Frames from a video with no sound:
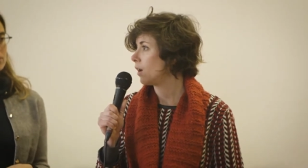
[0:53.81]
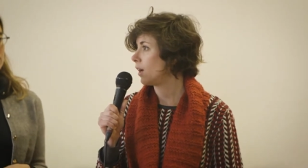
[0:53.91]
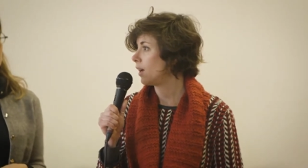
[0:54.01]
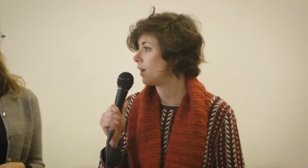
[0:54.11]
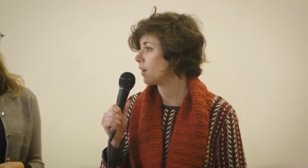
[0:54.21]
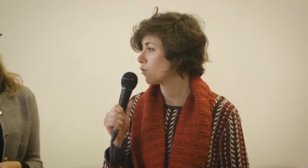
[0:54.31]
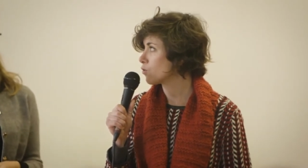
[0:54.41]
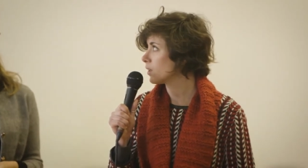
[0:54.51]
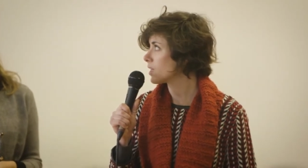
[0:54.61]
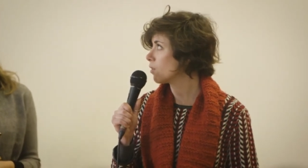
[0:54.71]
ah,
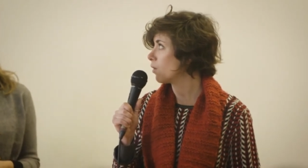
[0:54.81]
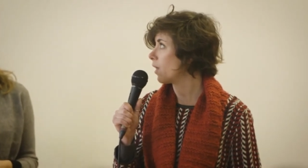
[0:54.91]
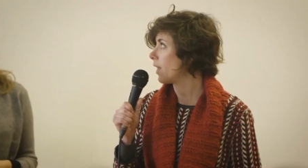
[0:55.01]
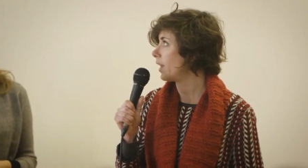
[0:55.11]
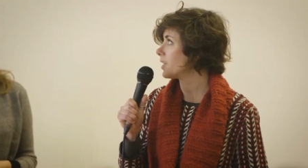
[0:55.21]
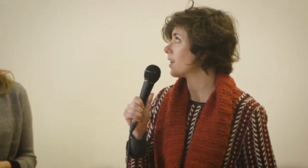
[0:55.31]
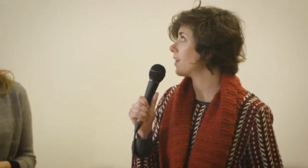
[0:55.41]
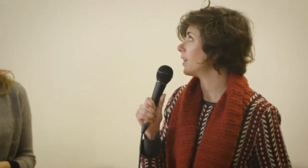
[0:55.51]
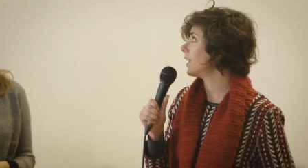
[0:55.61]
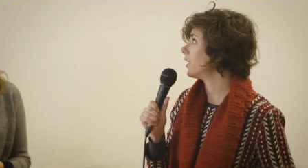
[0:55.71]
consultas ciudadanas,
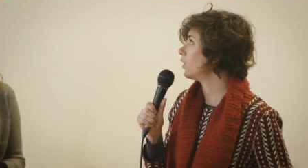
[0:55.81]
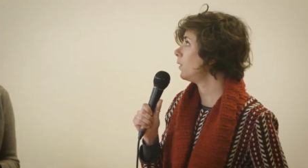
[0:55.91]
etc.